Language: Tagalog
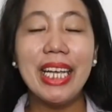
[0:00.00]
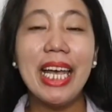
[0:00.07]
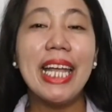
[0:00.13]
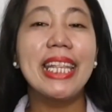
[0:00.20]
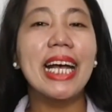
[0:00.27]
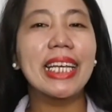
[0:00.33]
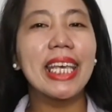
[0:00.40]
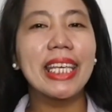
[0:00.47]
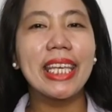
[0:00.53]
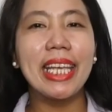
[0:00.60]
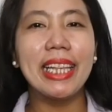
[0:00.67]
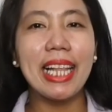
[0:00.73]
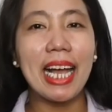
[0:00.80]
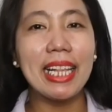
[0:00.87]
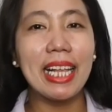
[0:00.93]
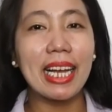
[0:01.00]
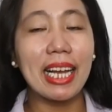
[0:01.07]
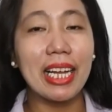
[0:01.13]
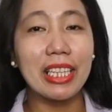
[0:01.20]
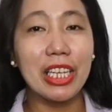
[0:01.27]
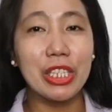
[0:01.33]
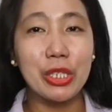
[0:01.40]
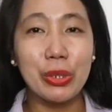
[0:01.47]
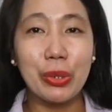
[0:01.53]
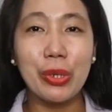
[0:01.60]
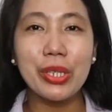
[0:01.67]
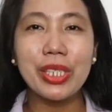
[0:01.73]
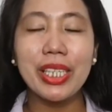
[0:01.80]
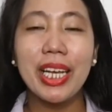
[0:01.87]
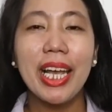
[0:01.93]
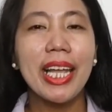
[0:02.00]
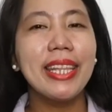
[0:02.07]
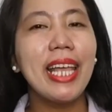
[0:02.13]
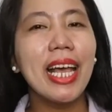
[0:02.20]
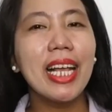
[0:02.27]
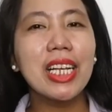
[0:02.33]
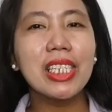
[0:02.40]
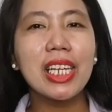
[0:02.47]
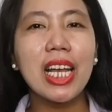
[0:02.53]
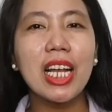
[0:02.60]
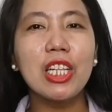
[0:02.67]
Nakikilala ka ng Diyos dahil siya ang